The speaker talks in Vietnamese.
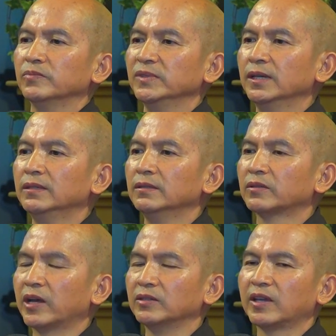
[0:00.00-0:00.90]
như
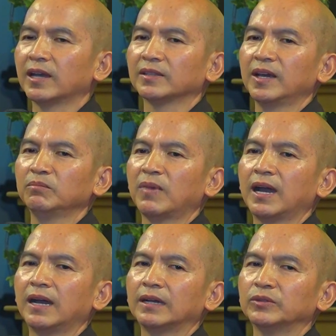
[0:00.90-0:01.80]
thành Càng Thác
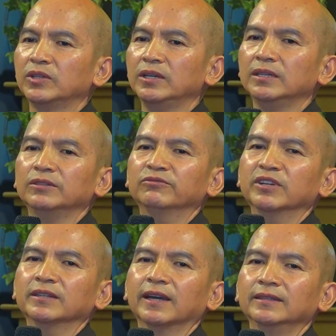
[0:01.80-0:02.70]
Bà, thì
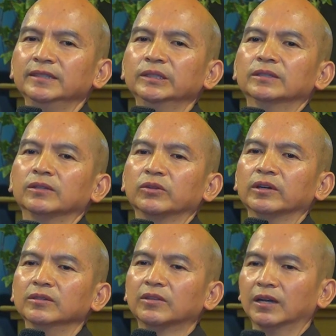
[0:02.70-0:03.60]
vị ấy
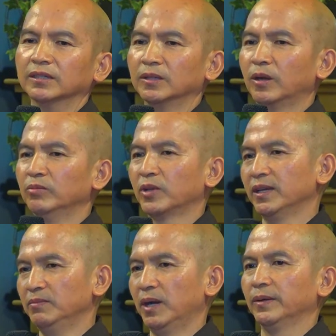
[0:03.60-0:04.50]
tử thần không
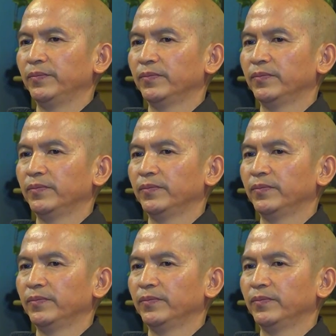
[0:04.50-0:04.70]
thấy mặt.